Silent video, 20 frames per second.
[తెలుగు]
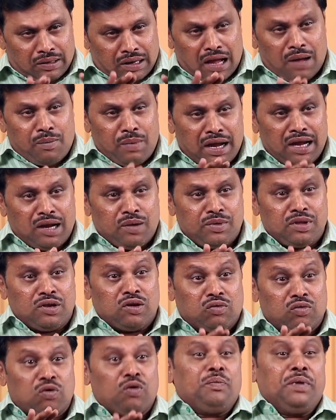రామాయణం మీద
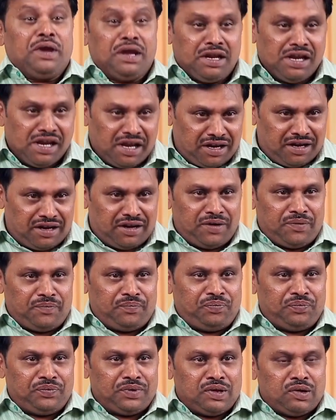ఒపీనియన్ని
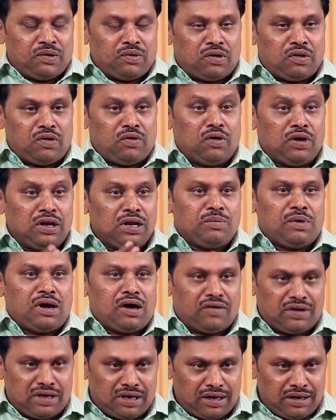హోలీ
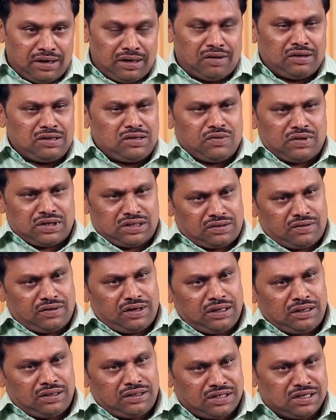భావనాన్ని అసలు
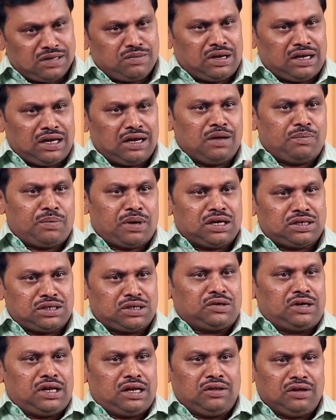వాస్తవానికి సినిమాకి వెళ్ళే
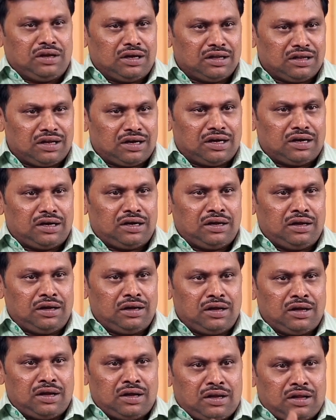ప్రేక్షకుడు ఎందుకు వెళ్తాడంటే
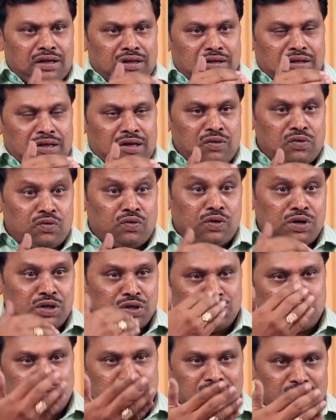తను
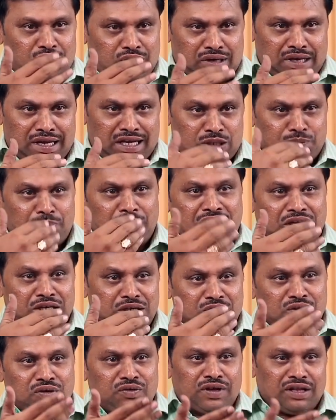ఊహించుకుంటాడు ఒక
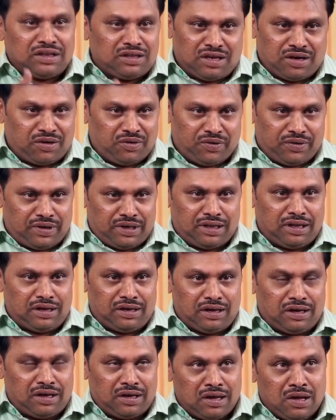ఎక్స్పెక్టేషన్తో వెళ్తాడు
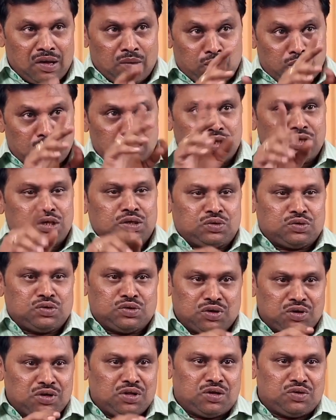ఏదన్నా పోస్టర్
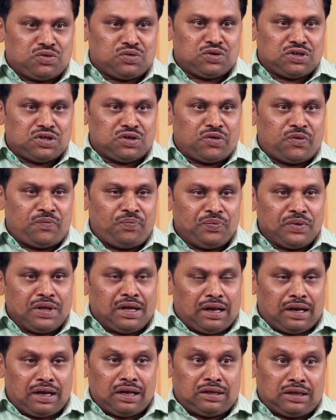చూసో ఏదో చూసో
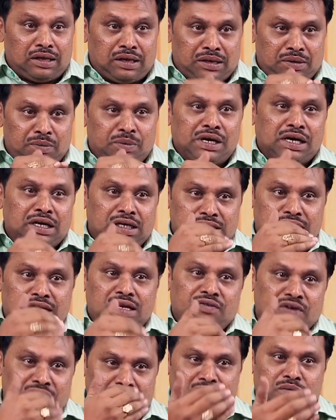లేదా ఇమీడియట్
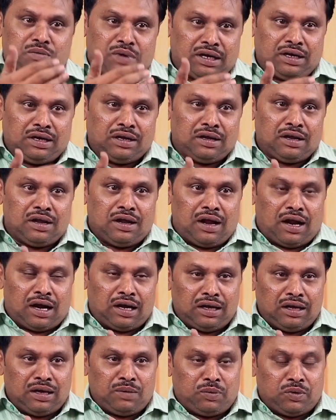సన్నివేశాన్ని బట్టి
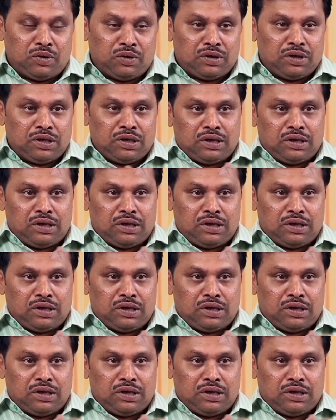అంటే ఇప్పుడు